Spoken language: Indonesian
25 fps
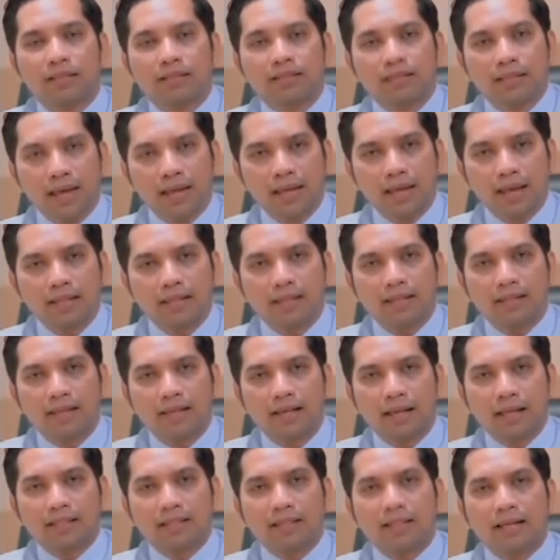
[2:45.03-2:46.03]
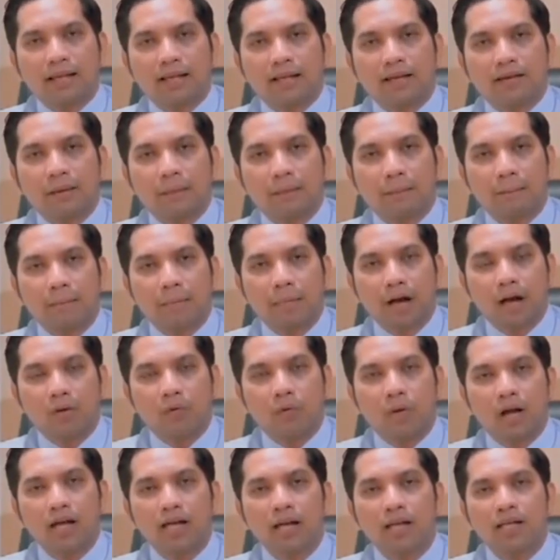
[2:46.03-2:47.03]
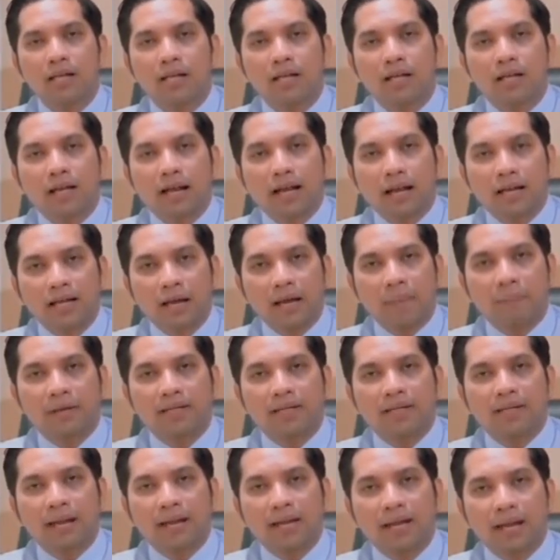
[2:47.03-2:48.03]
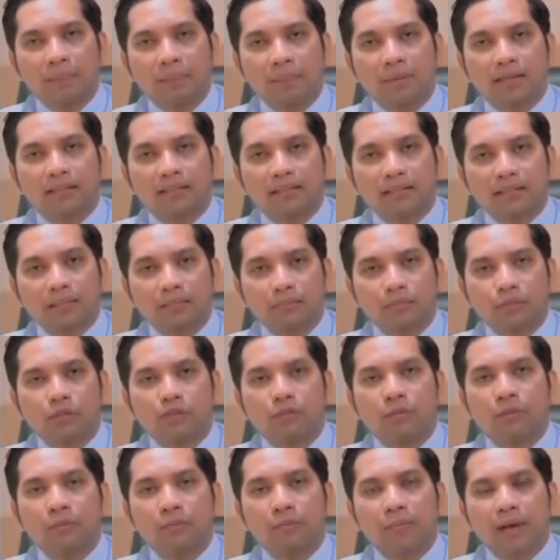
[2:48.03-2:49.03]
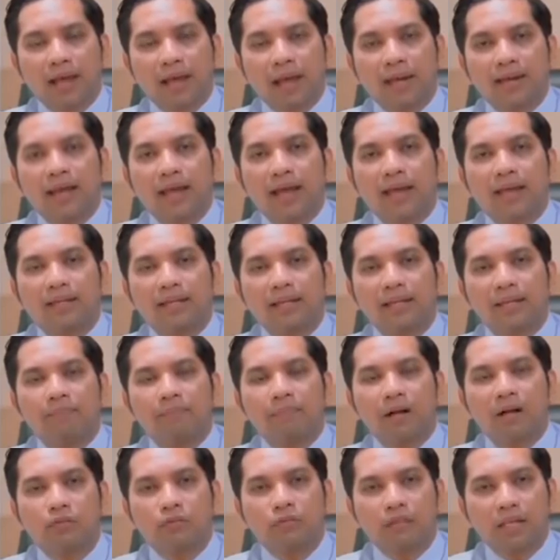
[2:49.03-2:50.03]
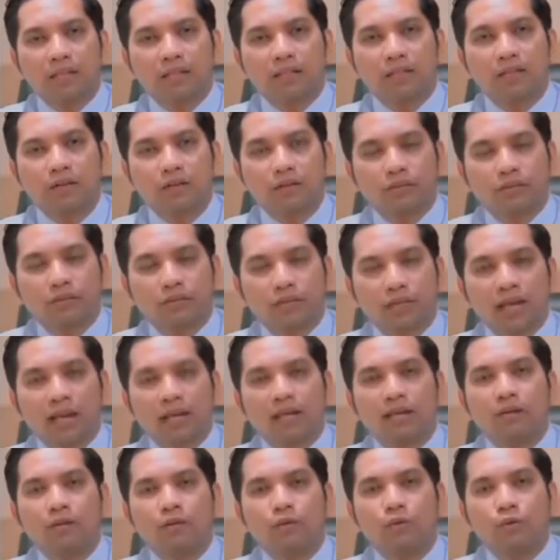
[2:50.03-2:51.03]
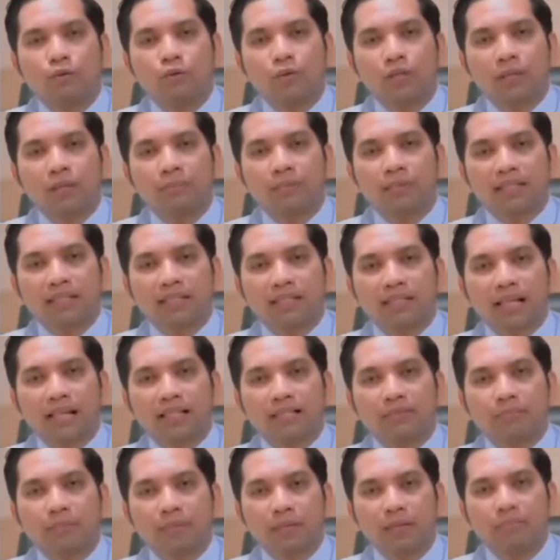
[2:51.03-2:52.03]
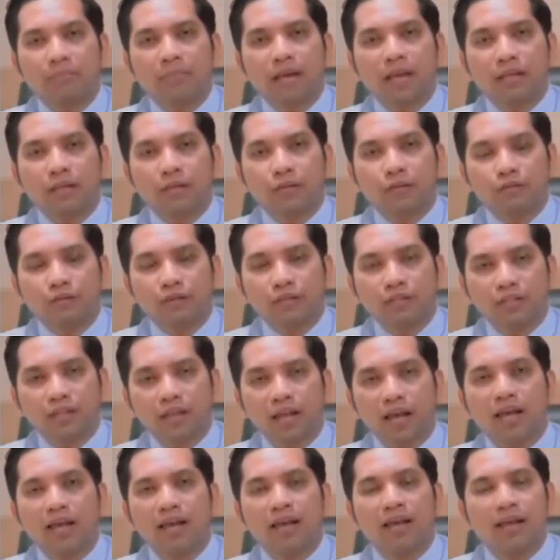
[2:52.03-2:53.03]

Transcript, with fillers: Saya tegaskan bahwa kadaper-kadaper tersebut berada di Fakultas Kedokteran Universitas Prima Indonesia